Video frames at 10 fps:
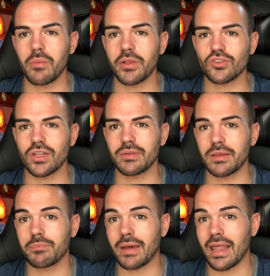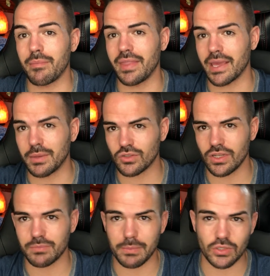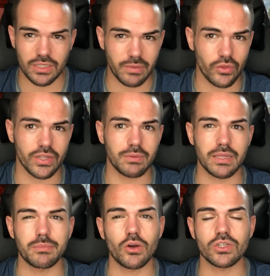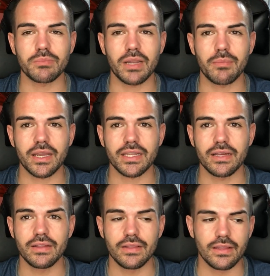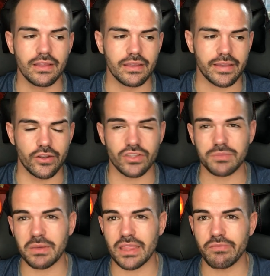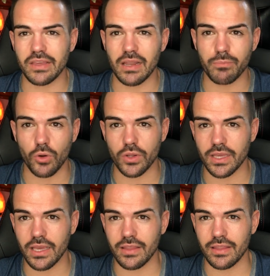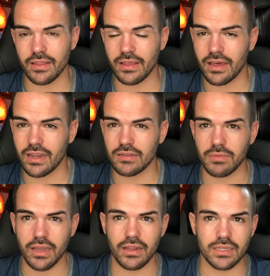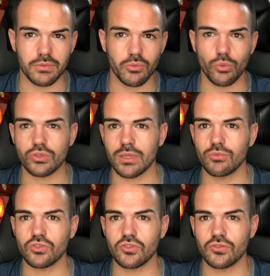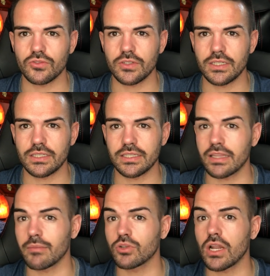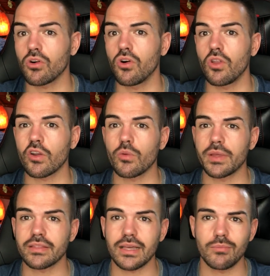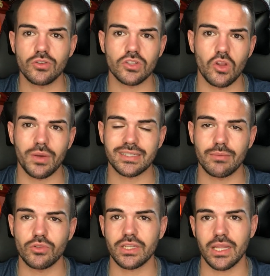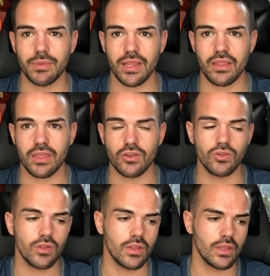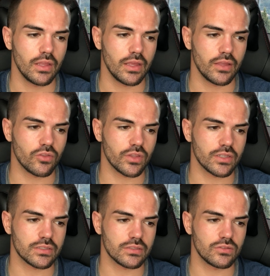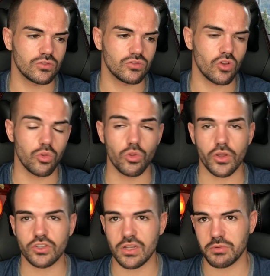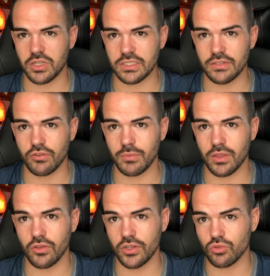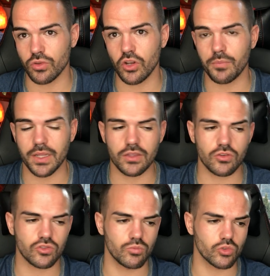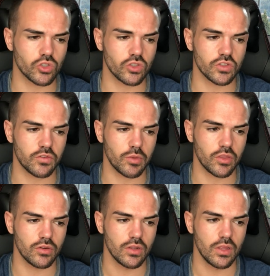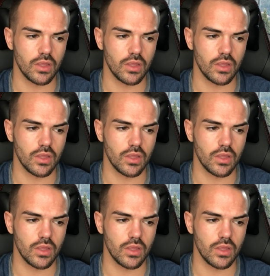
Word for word: el peso libre, para, depende de qué personas, para personas mayores va a ir mejor siempre la máquina. Que no te especifique el porqué de dejar las máquinas a mí no me gusta mucho. Eh, si decimos algo, lo argumentamos y lo basamos en evidencia, ¿no? Entonces, no dudo que no sean personas sin formación, es un quiropráctico, son muchos años de formación,